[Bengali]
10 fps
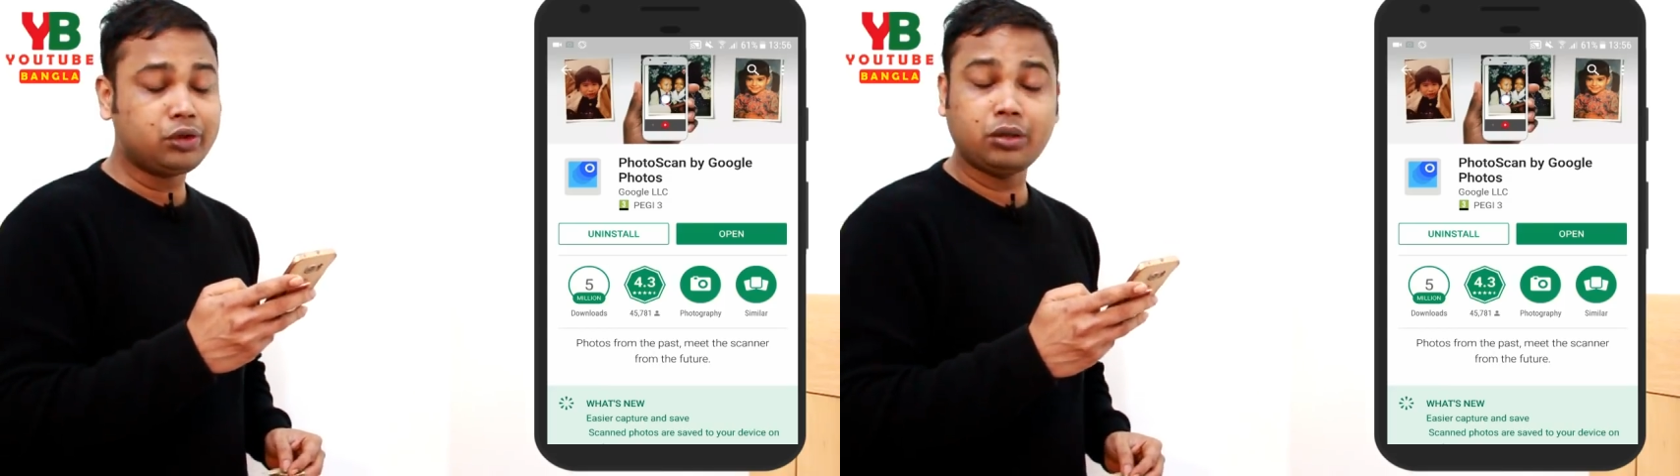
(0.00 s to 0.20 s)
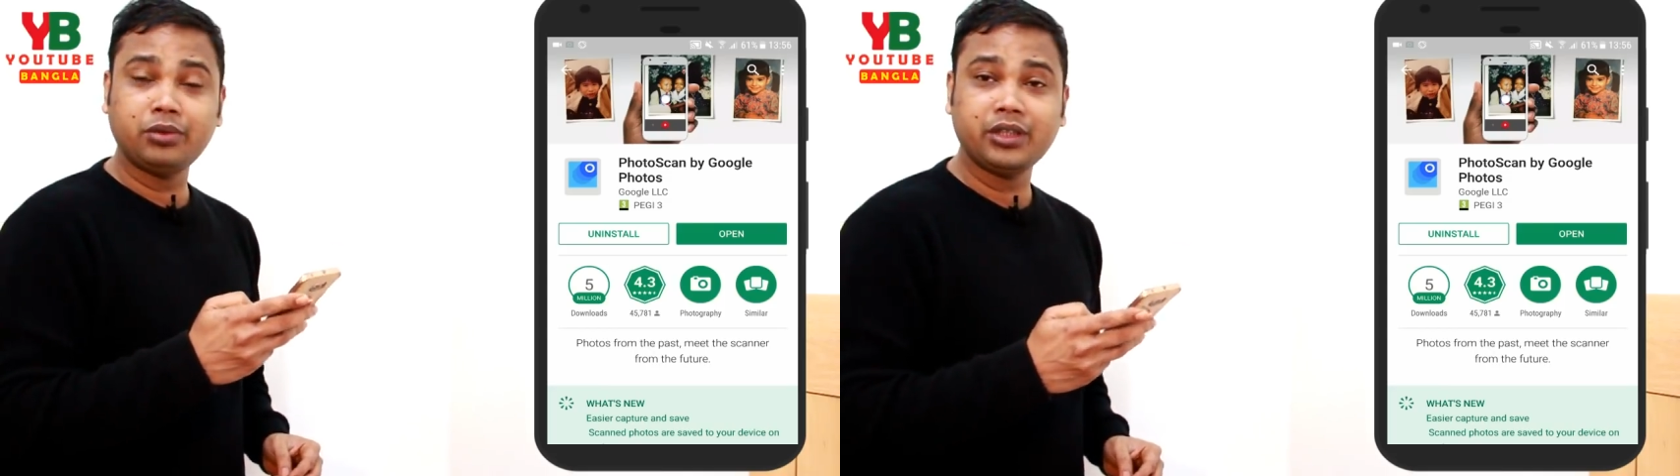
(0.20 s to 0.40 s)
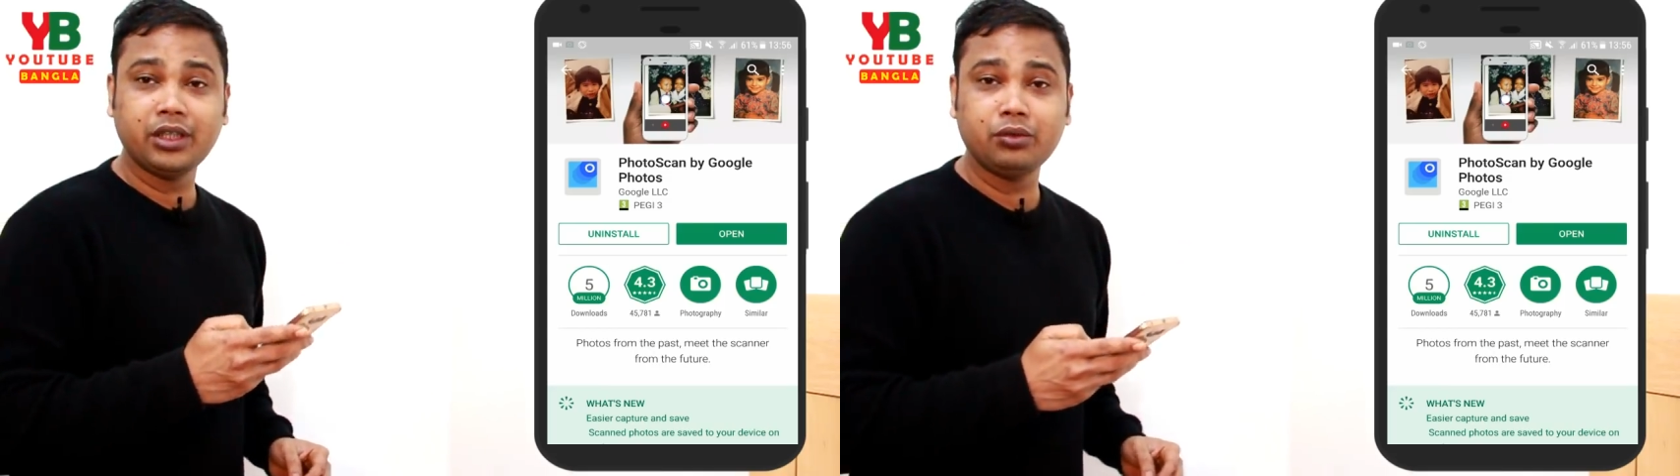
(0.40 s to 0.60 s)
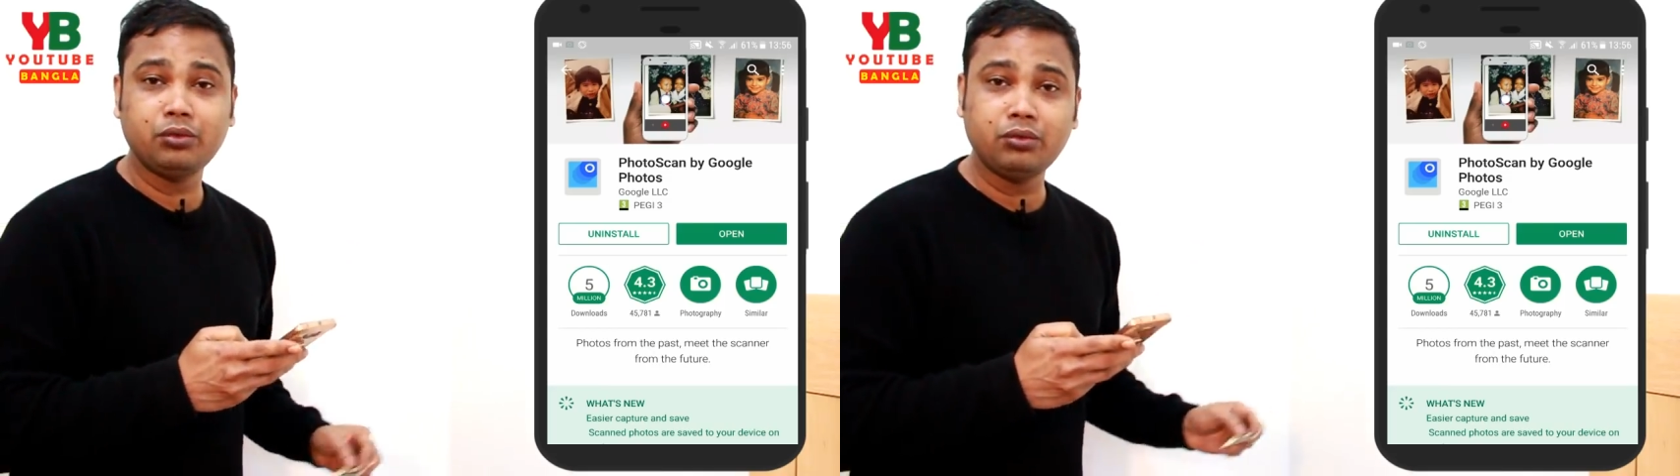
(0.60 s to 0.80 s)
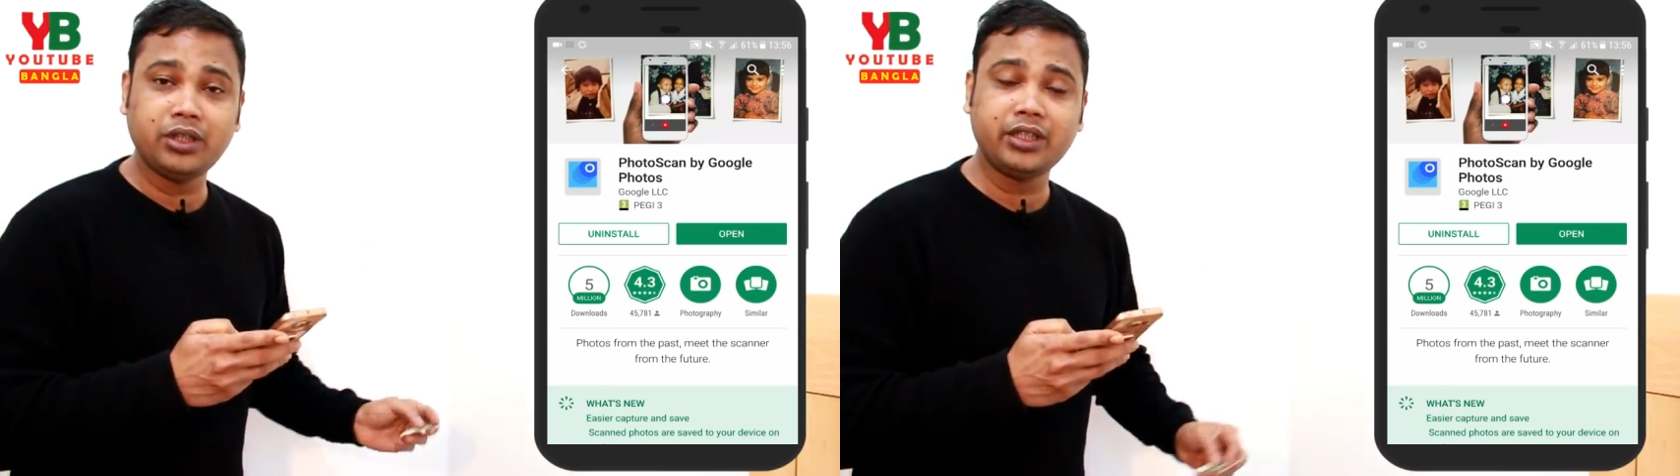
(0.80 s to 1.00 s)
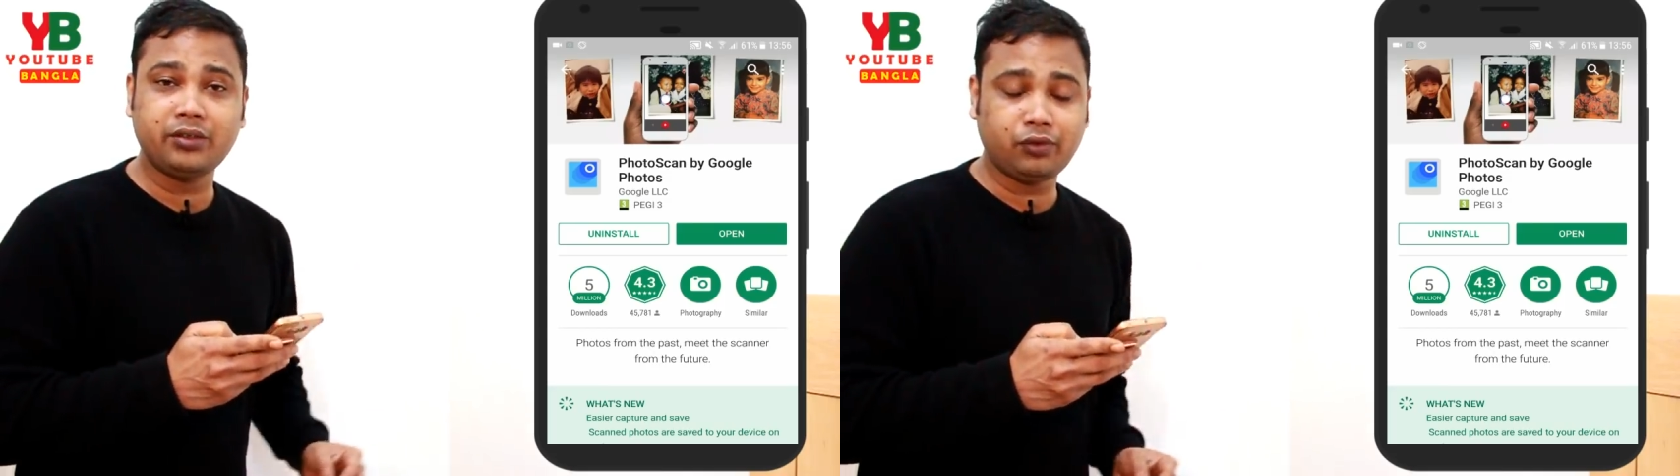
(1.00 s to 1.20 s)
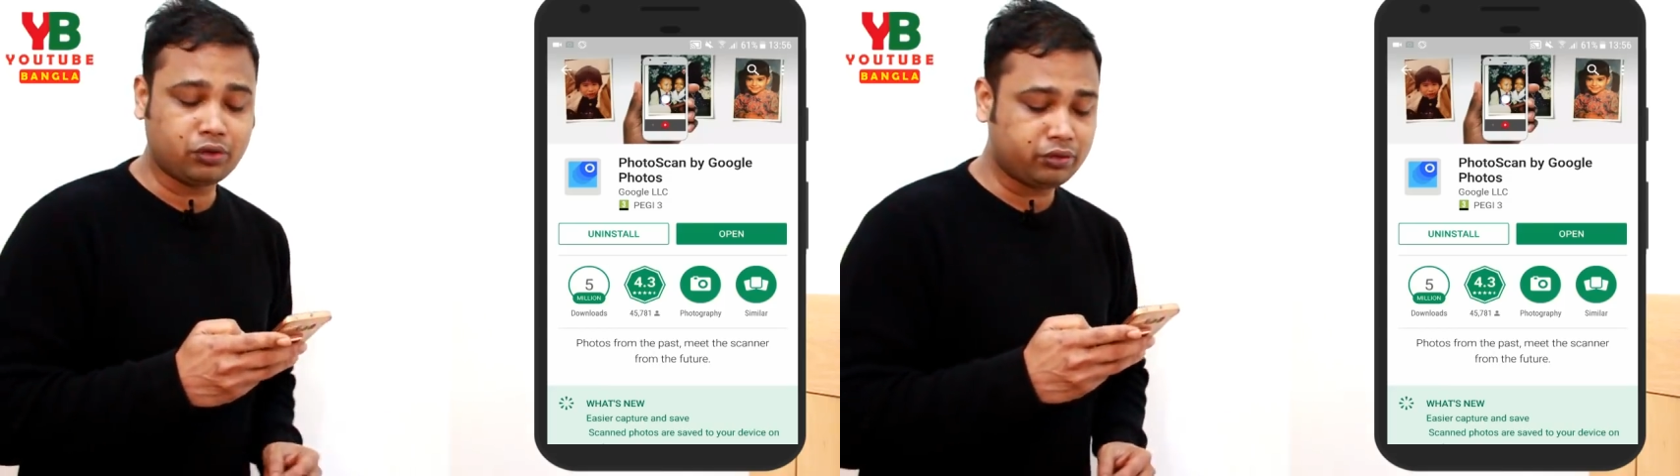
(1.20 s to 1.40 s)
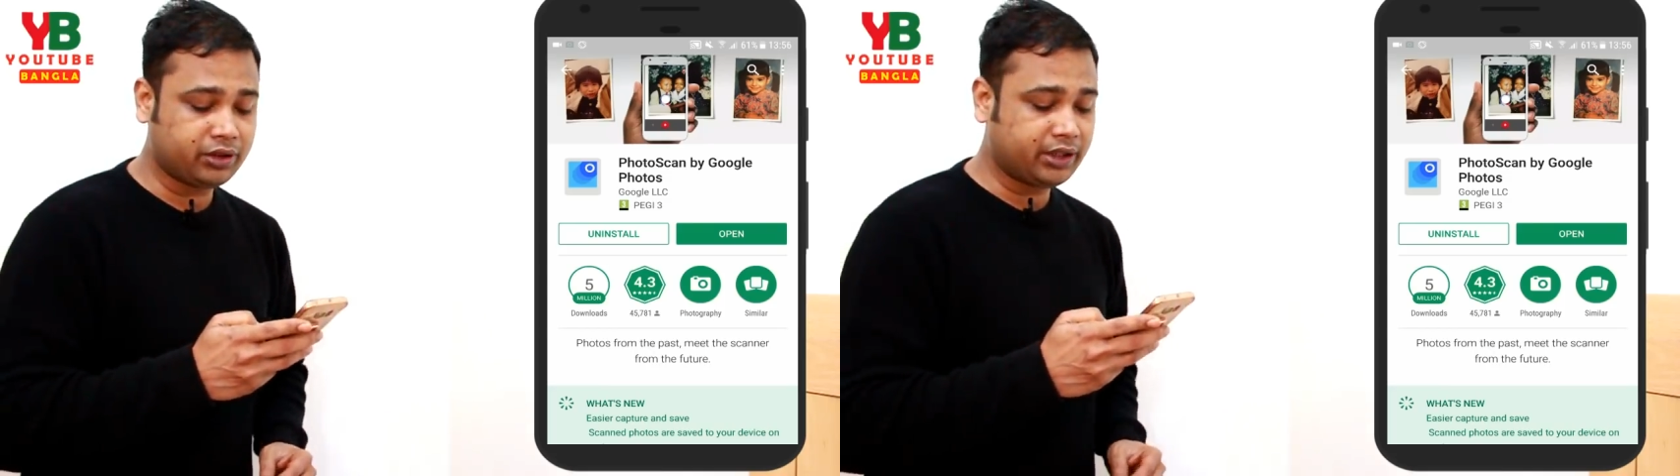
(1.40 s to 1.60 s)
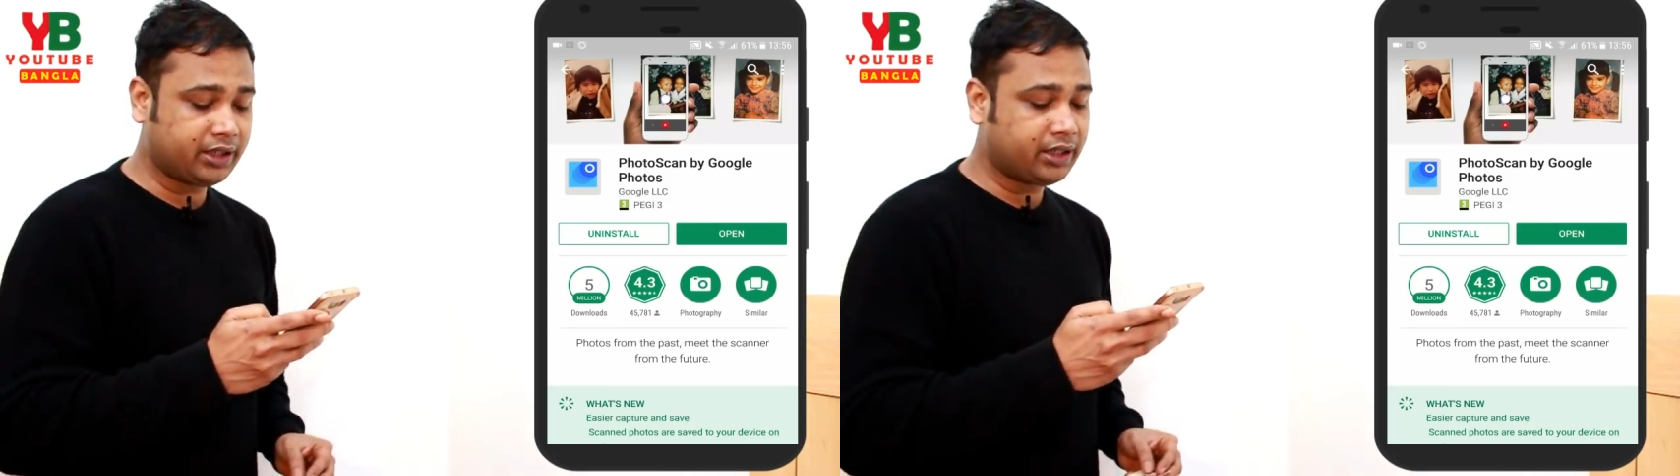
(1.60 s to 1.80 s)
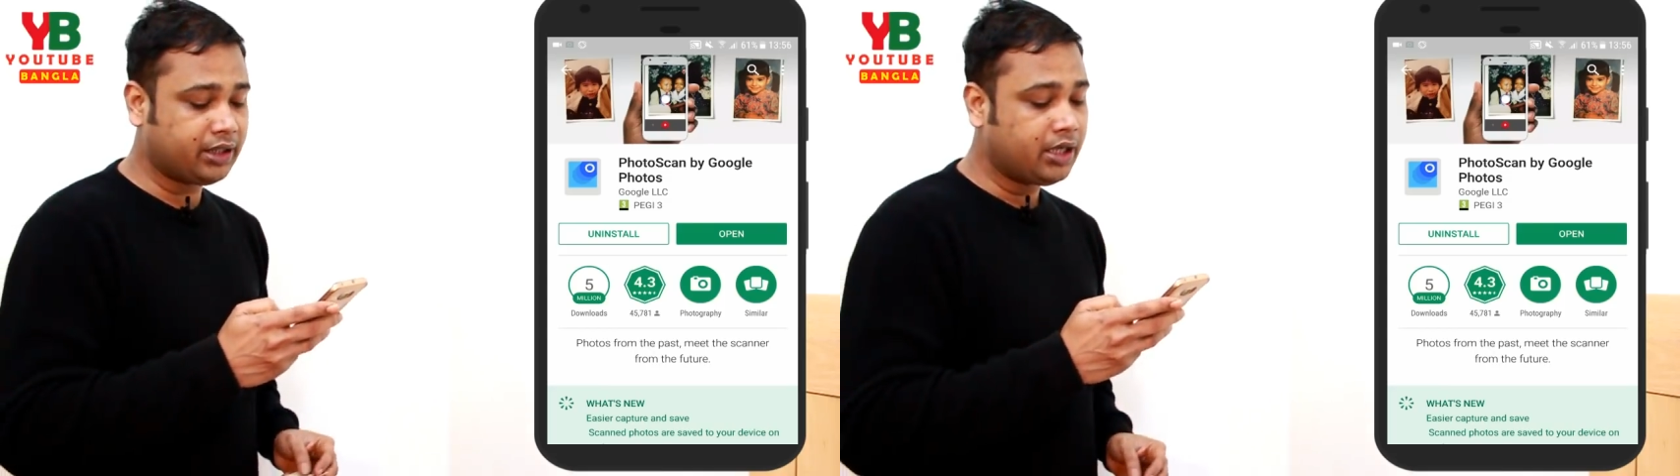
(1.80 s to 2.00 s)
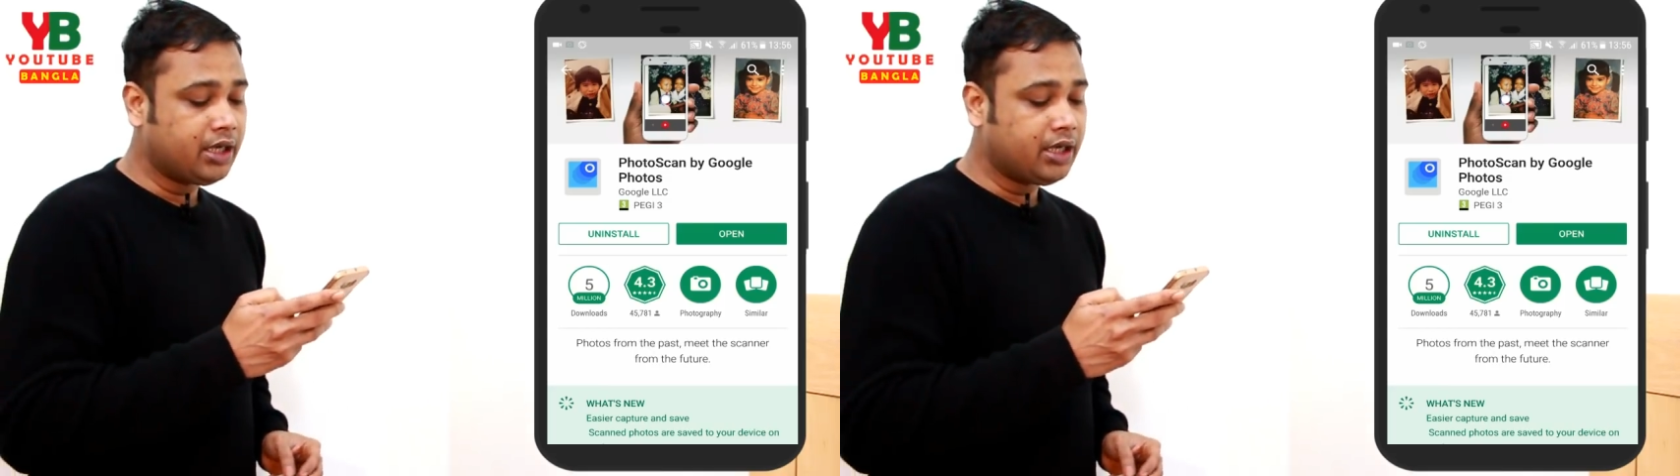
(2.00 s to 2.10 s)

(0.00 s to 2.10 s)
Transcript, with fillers: চমৎকার গুগলের একটি ফটো স্ক্যানার